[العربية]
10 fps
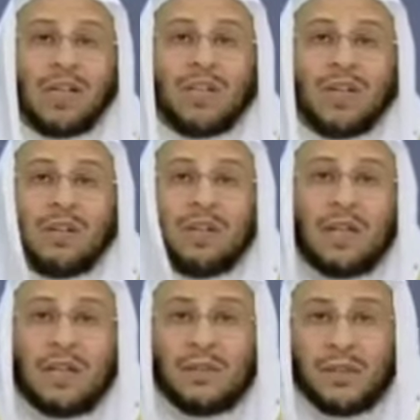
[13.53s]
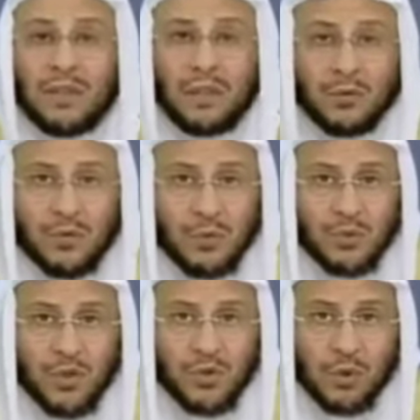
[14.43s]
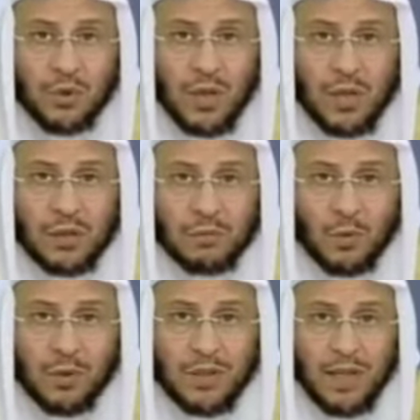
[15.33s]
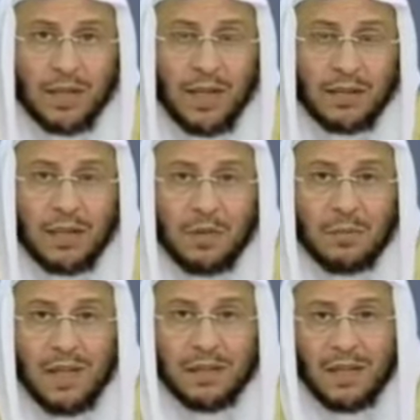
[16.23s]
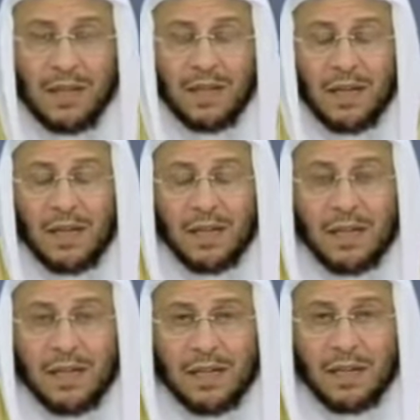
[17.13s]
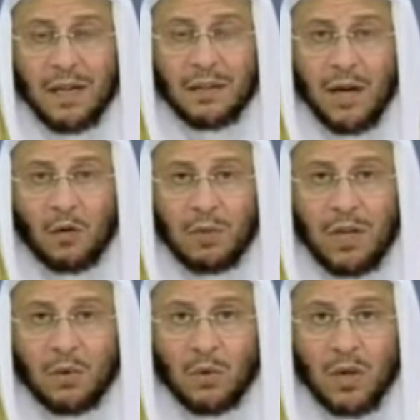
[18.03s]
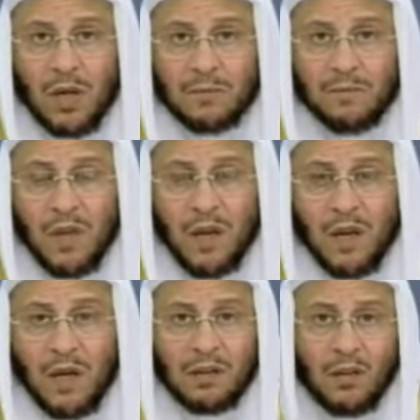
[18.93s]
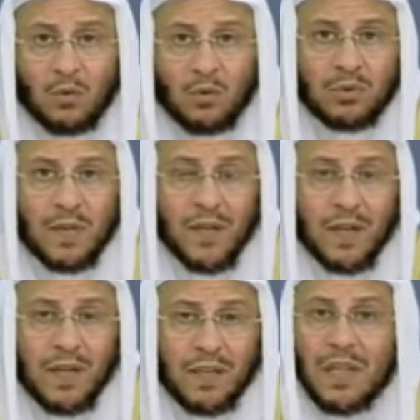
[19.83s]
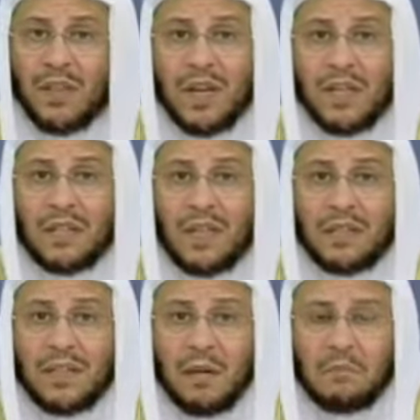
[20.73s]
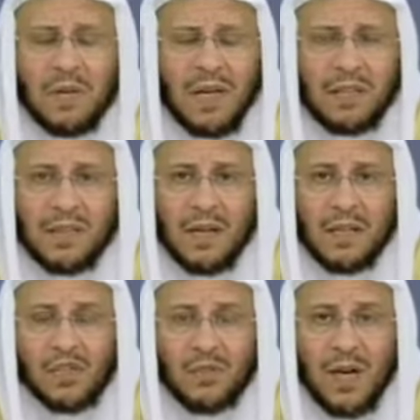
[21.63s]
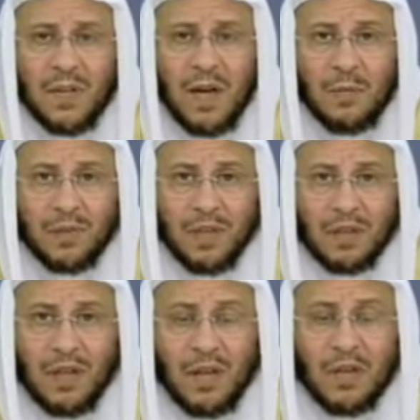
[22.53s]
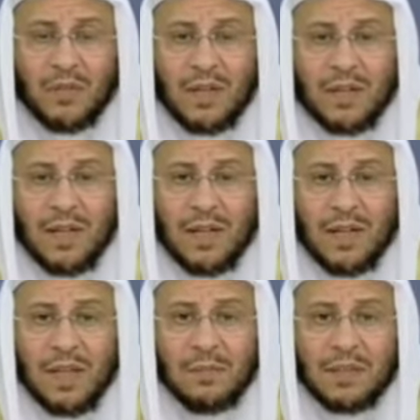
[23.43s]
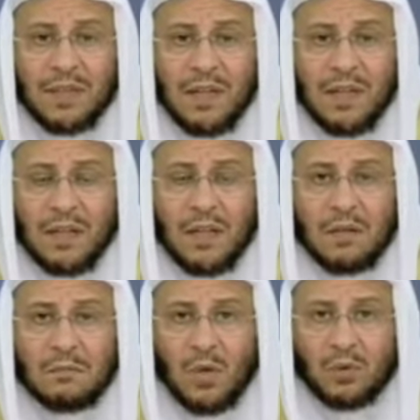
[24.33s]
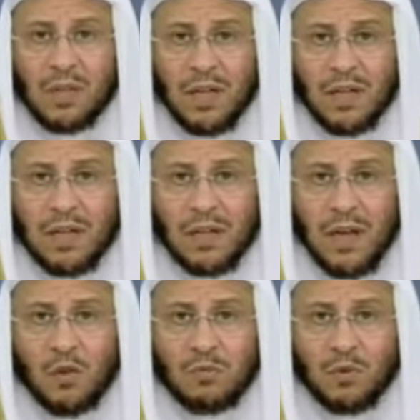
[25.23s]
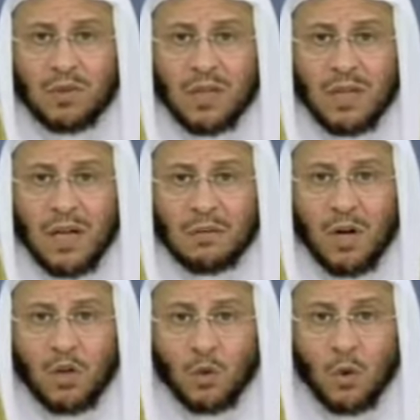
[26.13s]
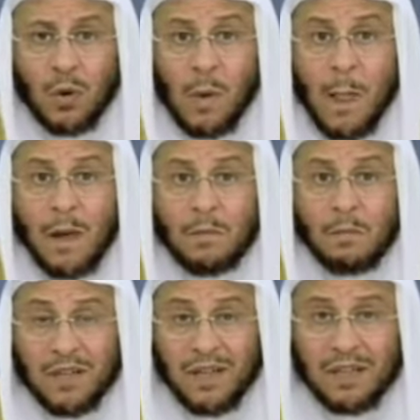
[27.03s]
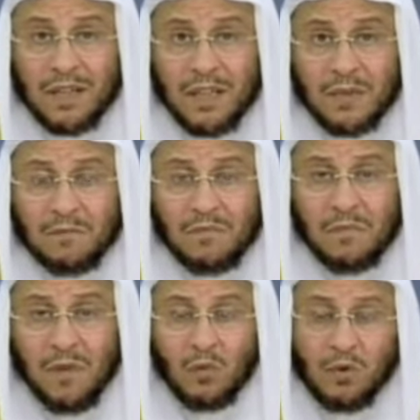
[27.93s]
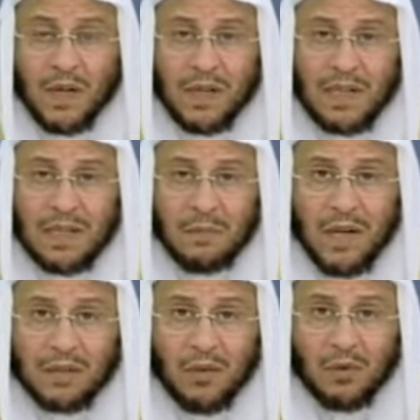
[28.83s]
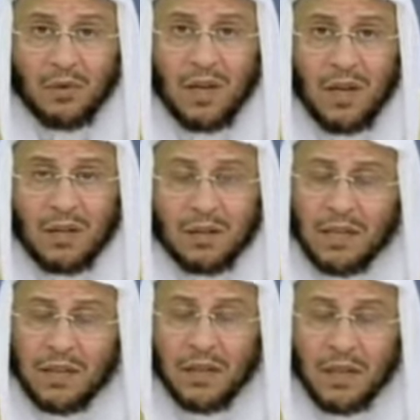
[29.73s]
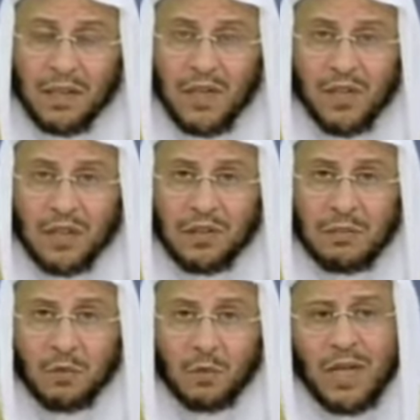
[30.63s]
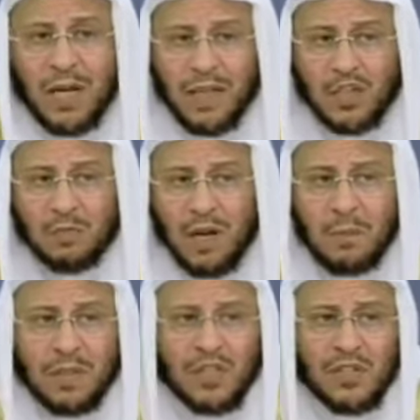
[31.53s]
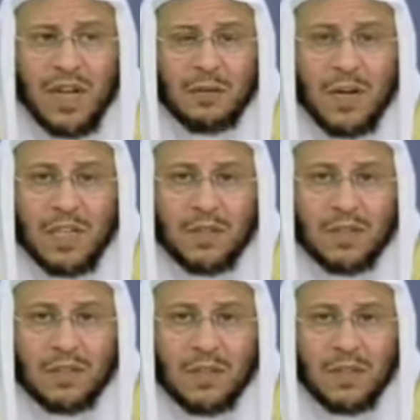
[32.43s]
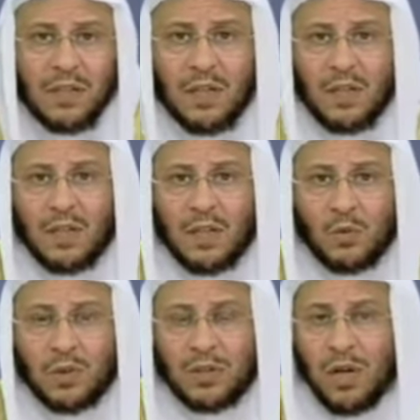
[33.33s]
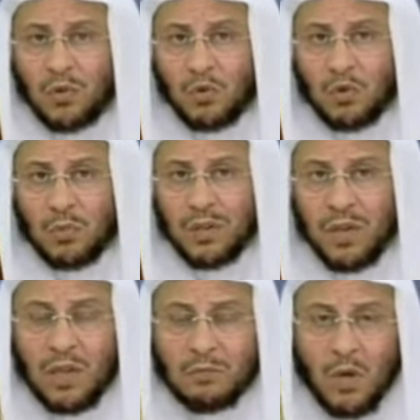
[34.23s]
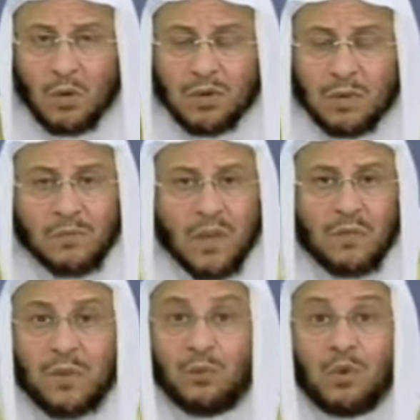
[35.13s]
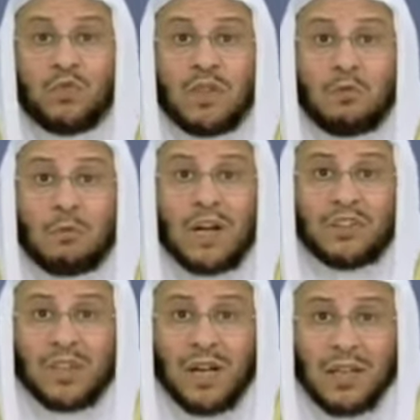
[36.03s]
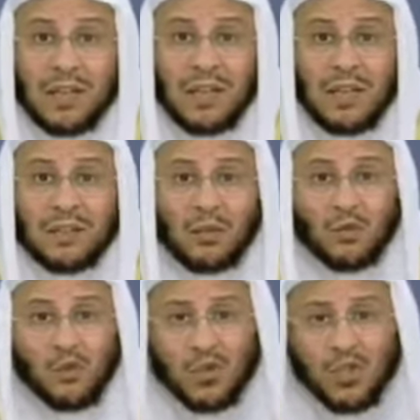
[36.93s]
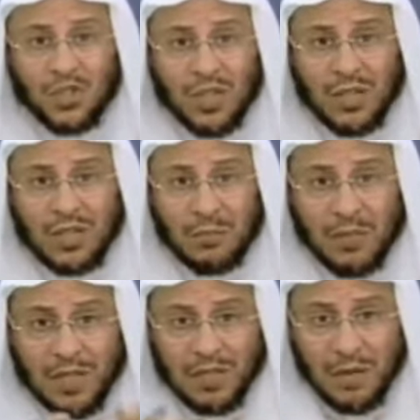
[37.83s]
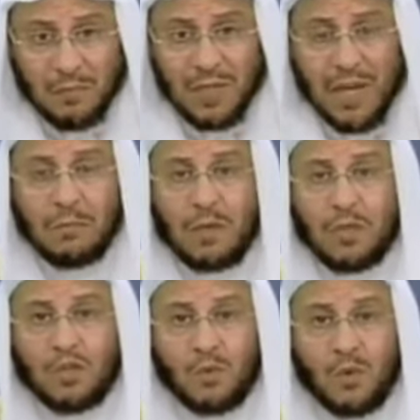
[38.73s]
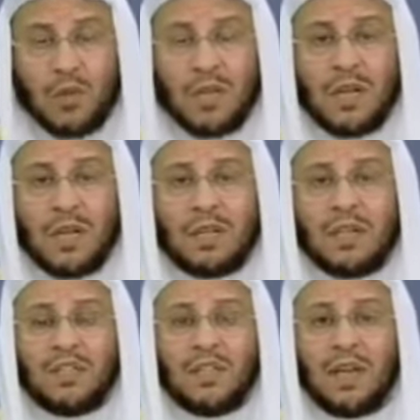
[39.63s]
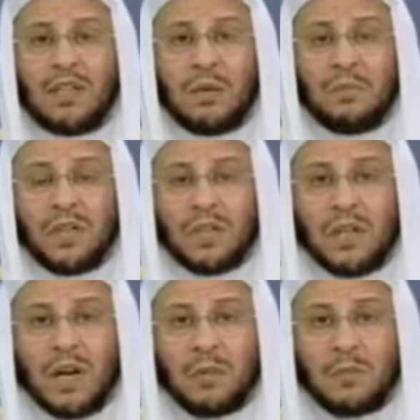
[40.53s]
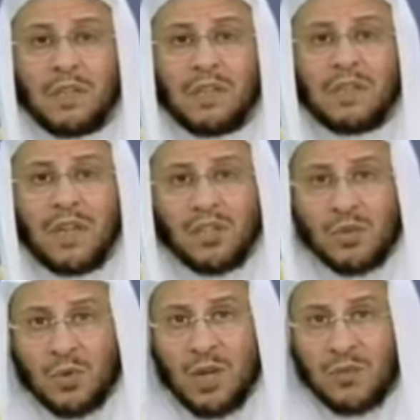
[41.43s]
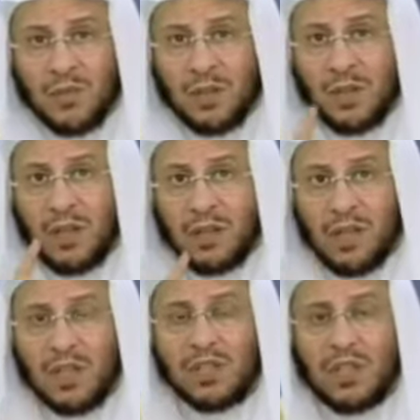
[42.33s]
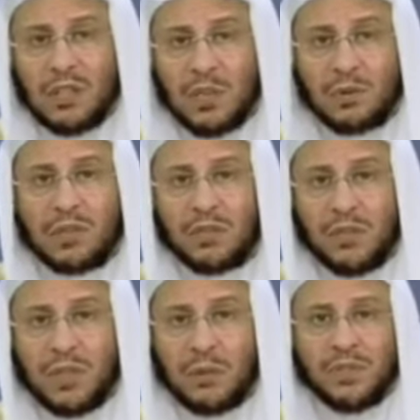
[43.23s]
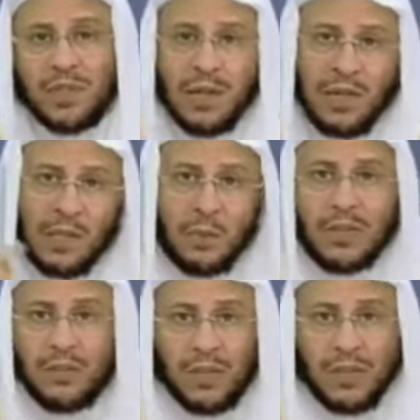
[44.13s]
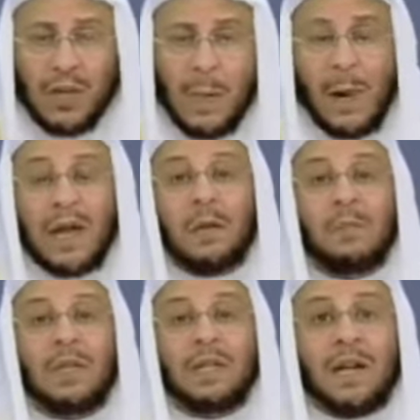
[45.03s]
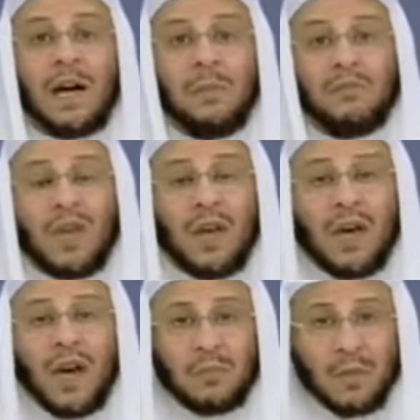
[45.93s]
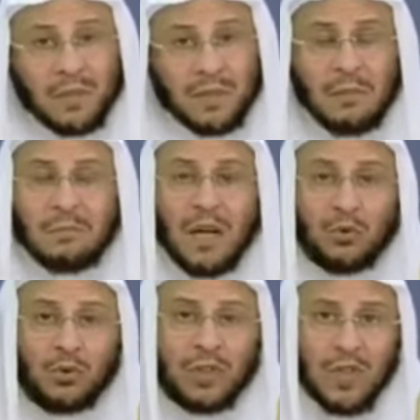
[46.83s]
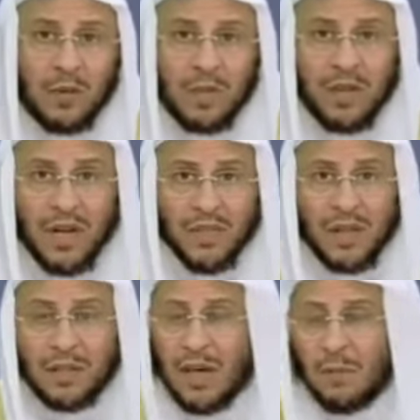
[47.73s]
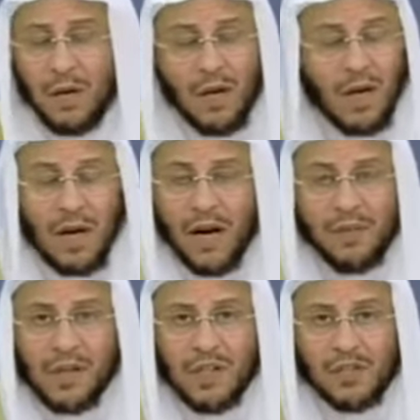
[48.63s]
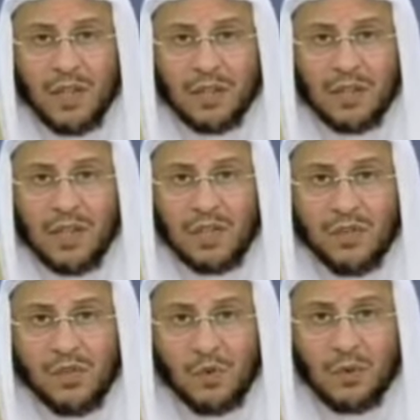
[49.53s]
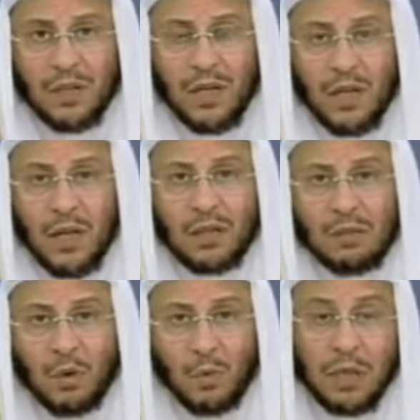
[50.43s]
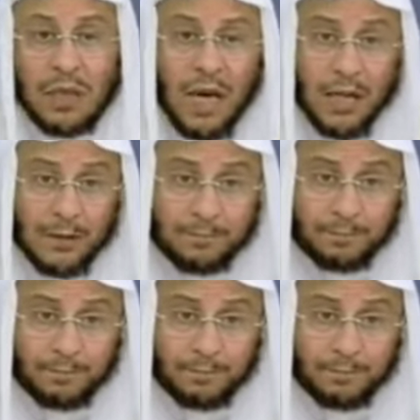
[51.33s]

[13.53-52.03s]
لا ليس عندنا في نصوص السنة النبوية على أن من مات غريقا أو محروقا أنه ينتظر عليه ثلاثة أيام ما عندنا نص في هذا أبدا فإذا ثبت موت الغريق أو موت المحروق بيقين وهناك علامات يذكرها يعني الناس قديما والآن أصبح من السهل معرفة والتأكد من الموت فإن يدفن مباشرة لأن نصوص الشريعة لما نتأملها بالمجموع نجد أن من إكرام الميت السرعة في تغسيله وتكفينه والصلاة عليه ودفنه هذا من إكرام الميت أما أن ينتظر به ثلاث أيام هذا غير صحيح ليس في السنة النبوية لكن